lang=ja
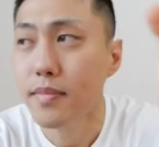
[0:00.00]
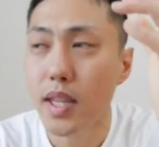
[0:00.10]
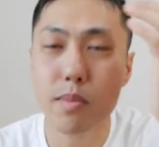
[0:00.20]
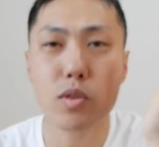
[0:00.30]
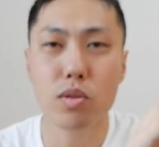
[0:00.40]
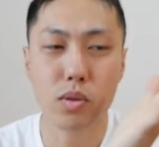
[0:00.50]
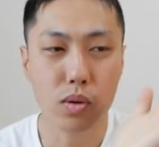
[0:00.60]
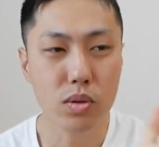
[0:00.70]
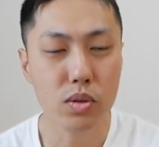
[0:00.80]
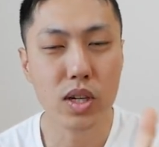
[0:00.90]
で、もうその
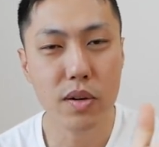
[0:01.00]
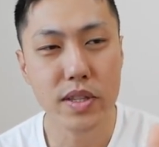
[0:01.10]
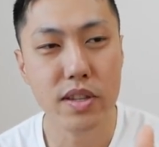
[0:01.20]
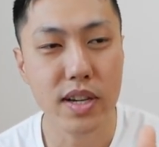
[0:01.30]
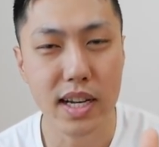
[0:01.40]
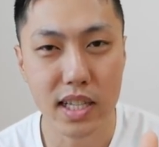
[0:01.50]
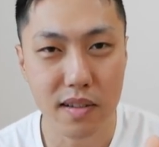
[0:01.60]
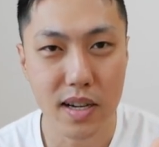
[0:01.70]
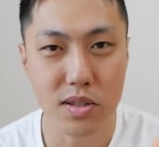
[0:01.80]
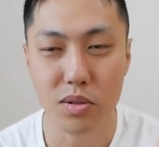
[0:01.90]
この動画を見てるあな
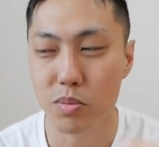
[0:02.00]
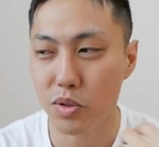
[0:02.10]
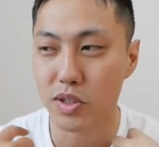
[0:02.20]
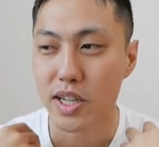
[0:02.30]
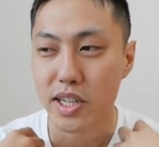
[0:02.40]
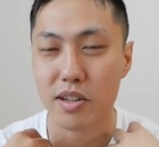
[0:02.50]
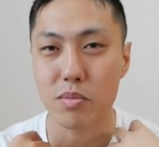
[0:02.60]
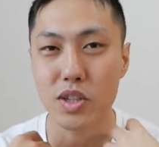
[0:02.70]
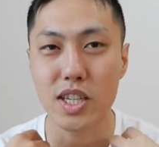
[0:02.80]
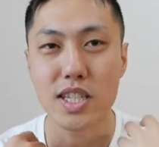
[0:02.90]
たは、その僕なんかより
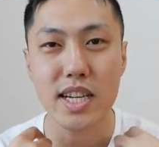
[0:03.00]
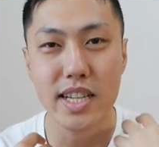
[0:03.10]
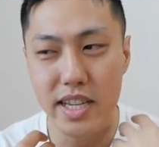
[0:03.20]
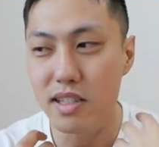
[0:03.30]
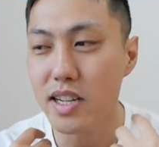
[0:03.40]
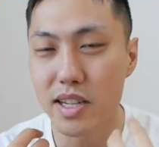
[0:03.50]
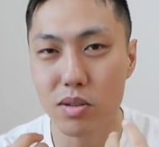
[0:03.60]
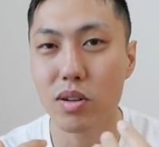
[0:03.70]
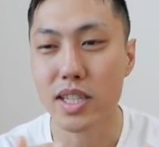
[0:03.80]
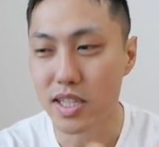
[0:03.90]
も比じゃないぐらい
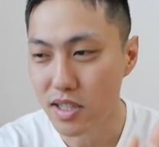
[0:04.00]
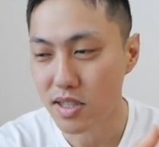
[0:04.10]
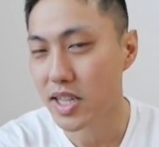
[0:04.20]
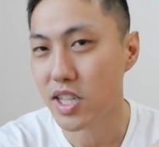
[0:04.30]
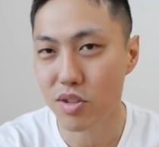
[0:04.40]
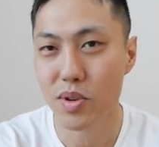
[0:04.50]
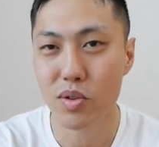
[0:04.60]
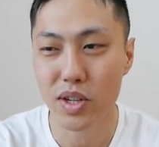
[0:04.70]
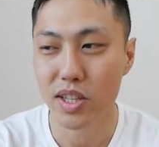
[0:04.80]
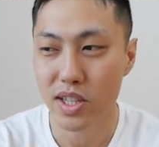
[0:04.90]
の陰湿ないじめ
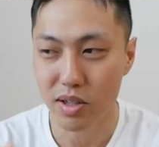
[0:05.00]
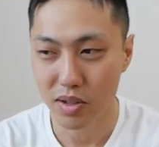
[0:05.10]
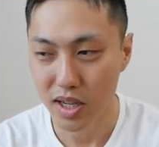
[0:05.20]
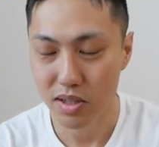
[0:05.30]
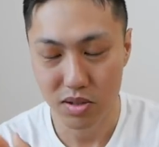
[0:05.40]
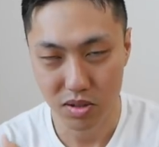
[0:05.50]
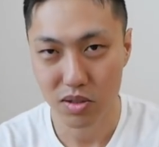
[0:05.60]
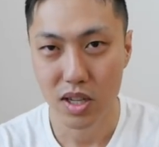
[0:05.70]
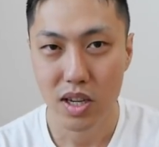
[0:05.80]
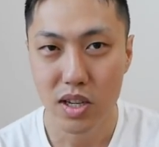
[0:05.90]
を受けてたりとか、そうい
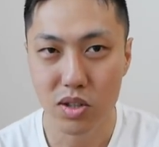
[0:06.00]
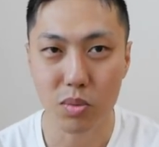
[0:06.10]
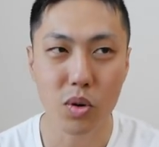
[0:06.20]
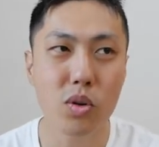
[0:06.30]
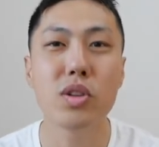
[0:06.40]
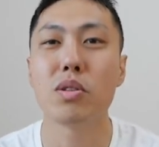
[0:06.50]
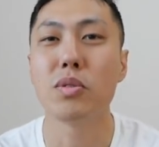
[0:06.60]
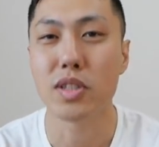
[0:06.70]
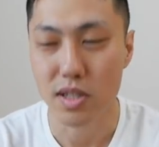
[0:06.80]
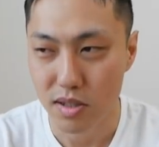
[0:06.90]
う人も多いと
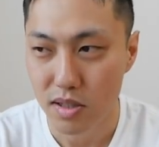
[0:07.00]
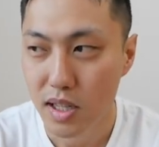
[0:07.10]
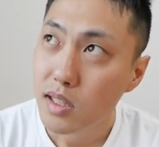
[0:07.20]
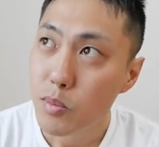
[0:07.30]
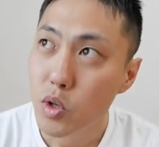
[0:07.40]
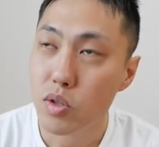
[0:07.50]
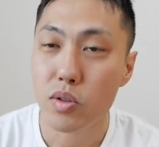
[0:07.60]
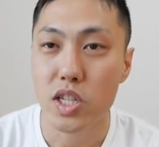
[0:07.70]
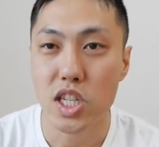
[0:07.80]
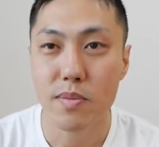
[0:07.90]
思うんです。でも、そ
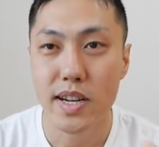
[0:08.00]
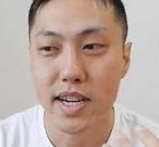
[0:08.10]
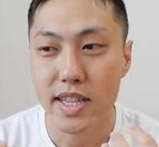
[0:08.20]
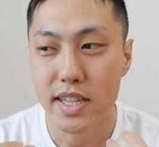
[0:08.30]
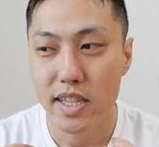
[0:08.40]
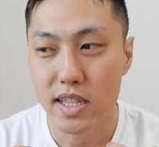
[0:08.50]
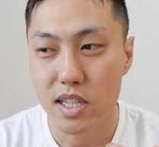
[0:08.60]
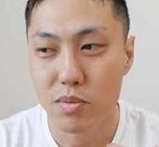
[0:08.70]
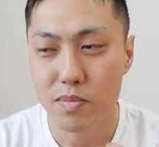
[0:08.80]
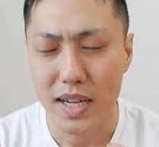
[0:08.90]
のいじめられていた
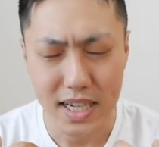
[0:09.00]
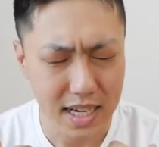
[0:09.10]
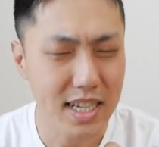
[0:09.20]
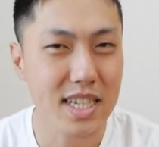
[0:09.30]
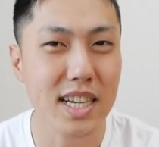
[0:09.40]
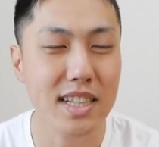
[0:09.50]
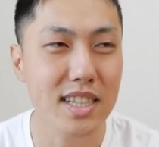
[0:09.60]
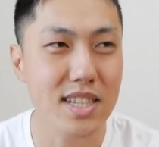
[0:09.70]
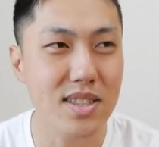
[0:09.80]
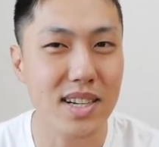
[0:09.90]
自分、まあ、悲しかっ
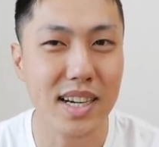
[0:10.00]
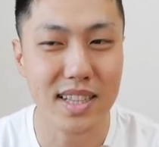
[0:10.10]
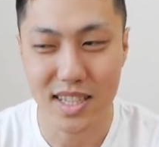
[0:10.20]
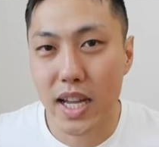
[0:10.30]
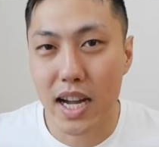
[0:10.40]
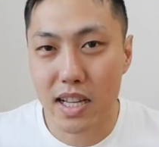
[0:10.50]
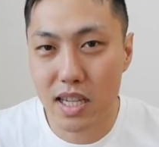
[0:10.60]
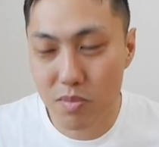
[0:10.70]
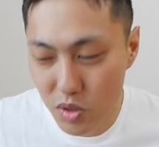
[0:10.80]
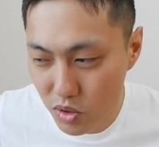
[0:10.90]
たし、辛かっ
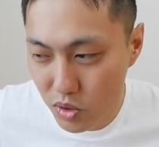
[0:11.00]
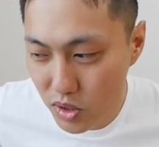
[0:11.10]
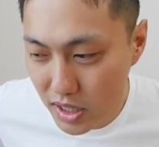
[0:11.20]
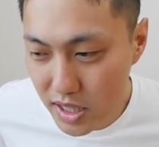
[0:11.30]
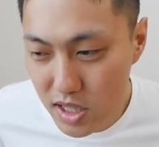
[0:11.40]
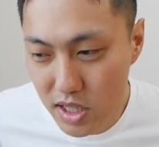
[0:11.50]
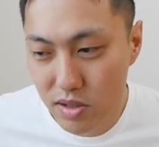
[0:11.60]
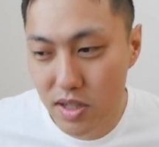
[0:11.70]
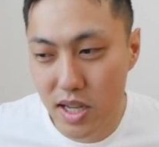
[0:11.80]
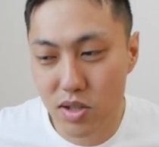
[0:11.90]
体に病気を抱えちゃう
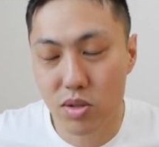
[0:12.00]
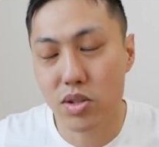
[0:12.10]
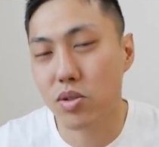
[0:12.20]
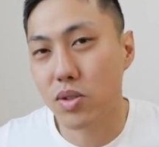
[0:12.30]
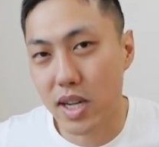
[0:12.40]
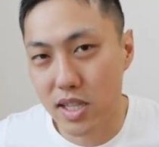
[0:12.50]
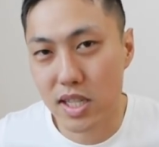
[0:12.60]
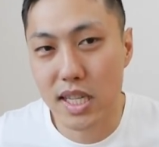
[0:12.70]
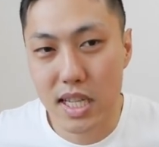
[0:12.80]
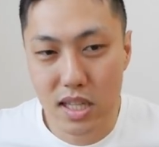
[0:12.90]
ぐらいストレスを感じ
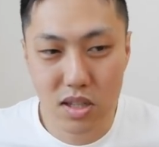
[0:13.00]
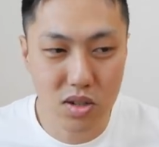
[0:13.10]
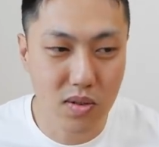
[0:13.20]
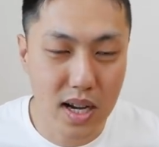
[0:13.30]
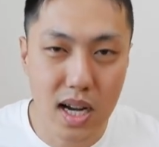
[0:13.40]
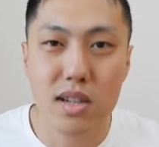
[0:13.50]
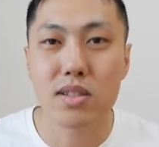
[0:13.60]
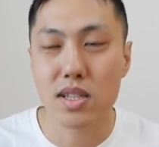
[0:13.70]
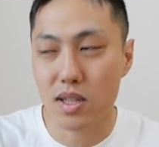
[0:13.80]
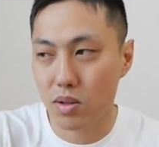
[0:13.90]
ていたっていうのはある
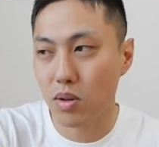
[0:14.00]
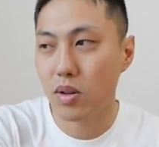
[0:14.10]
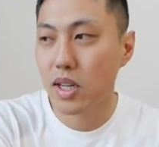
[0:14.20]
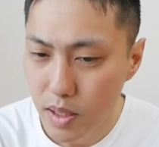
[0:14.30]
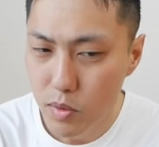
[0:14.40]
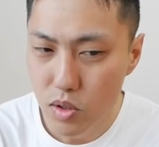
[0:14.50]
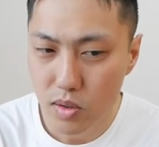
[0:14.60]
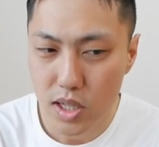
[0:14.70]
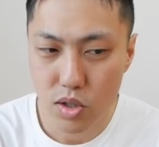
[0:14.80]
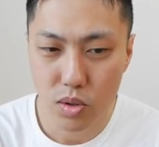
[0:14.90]
んですけど、でもそ
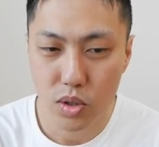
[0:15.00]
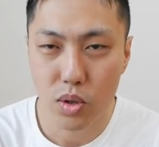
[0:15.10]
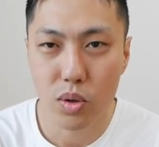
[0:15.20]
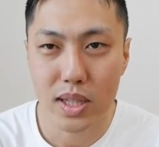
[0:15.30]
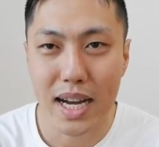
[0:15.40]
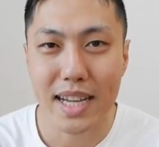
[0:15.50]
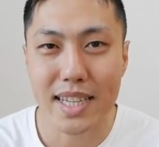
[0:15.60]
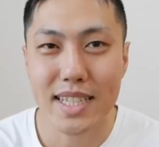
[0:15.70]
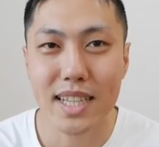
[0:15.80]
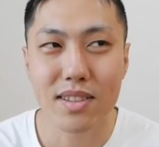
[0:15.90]
んな状況を打破
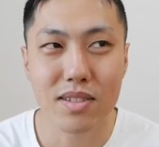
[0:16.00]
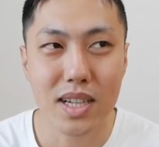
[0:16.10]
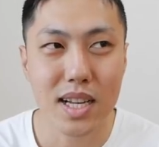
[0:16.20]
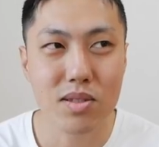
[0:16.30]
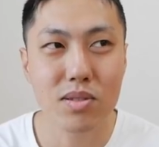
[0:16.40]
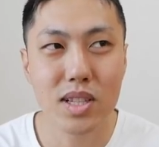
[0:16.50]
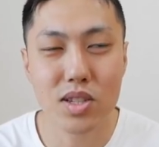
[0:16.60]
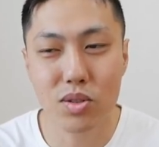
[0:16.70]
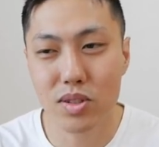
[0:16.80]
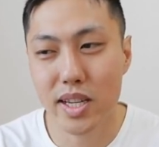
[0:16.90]
できたっていうか、そんな
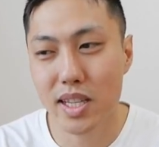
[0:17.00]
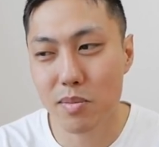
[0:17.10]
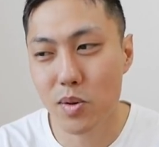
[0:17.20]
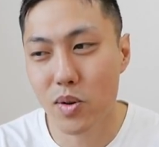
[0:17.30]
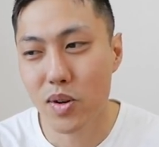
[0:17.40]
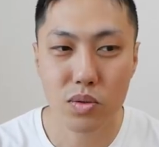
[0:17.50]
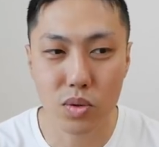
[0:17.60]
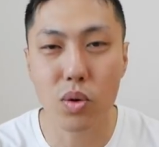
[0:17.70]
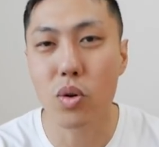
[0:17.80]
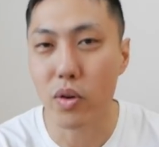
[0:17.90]
状態でも不
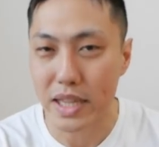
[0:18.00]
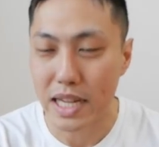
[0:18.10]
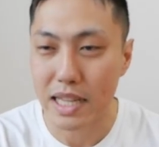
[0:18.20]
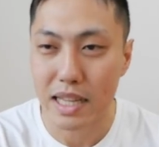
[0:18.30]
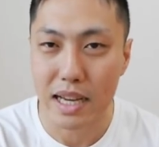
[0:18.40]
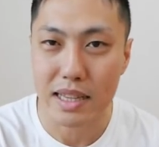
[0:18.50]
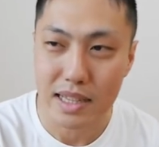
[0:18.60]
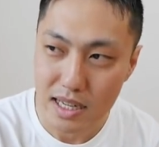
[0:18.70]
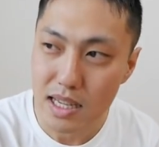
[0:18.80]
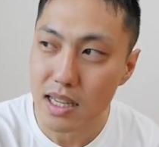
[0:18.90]
登校にならなかっ
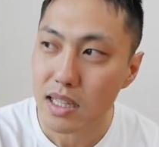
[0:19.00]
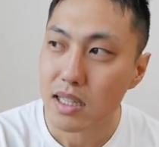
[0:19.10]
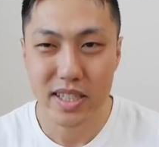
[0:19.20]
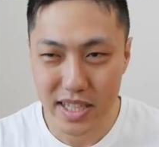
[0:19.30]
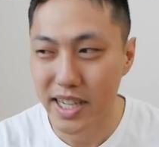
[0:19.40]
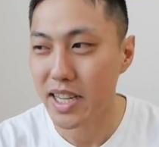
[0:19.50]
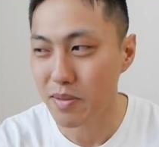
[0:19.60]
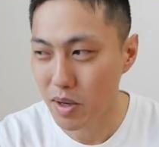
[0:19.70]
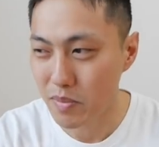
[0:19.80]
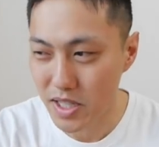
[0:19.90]
たり、社会で
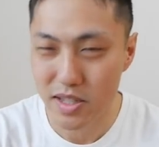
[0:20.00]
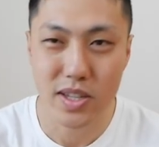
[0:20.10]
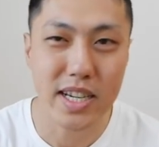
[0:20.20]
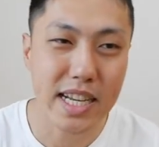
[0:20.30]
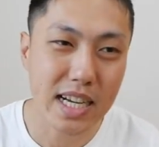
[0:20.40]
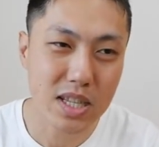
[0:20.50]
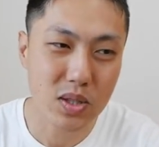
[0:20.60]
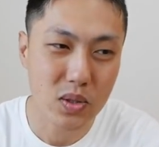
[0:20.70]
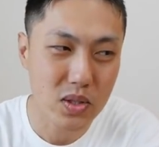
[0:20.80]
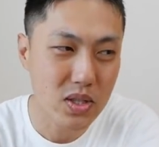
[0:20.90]
まあビジネスやりながら
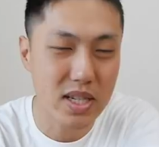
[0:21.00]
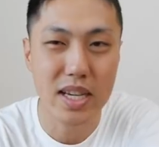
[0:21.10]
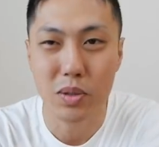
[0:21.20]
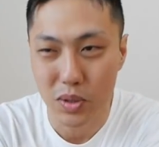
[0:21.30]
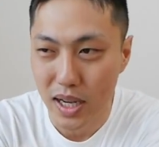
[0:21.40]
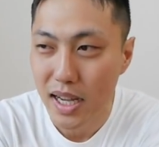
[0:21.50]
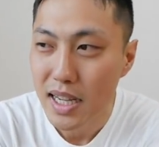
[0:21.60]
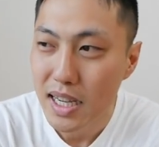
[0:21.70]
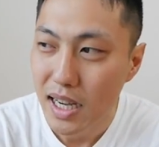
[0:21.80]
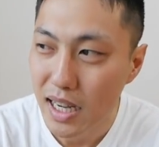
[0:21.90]
すごい辛いことが
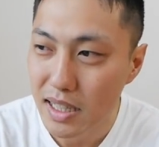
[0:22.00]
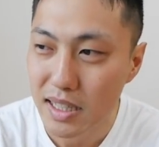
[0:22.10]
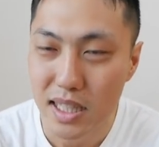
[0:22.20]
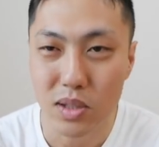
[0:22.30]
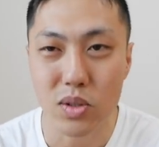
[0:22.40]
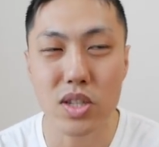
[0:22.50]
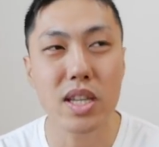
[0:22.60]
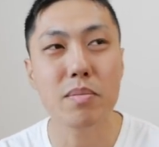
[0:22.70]
あったとして